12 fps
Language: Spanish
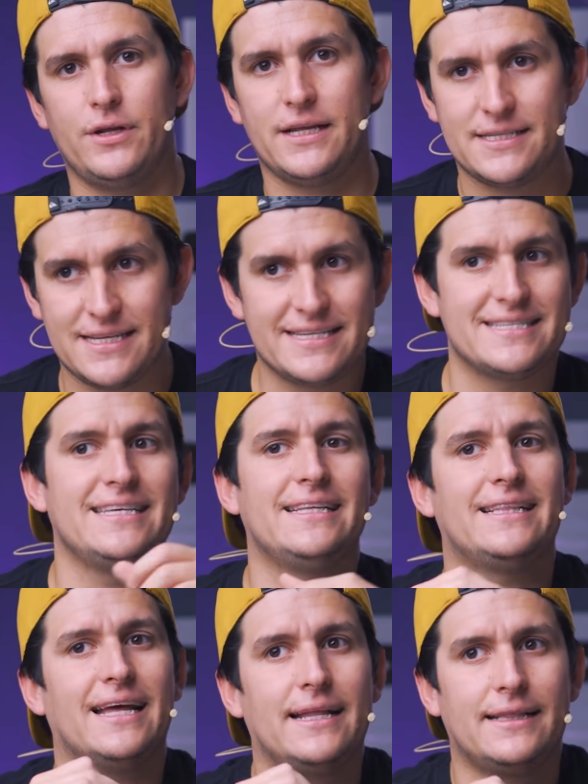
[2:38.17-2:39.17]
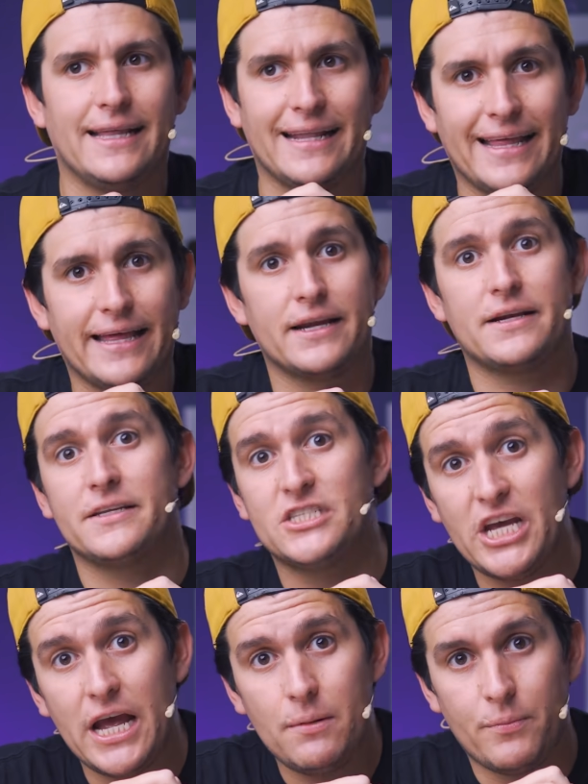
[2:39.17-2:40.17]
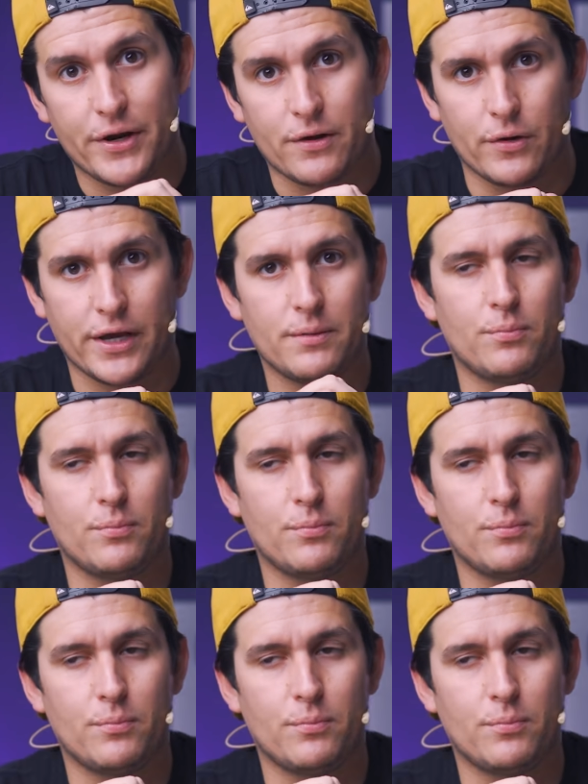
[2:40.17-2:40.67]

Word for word: necesita tener jailbreak, ¿ok?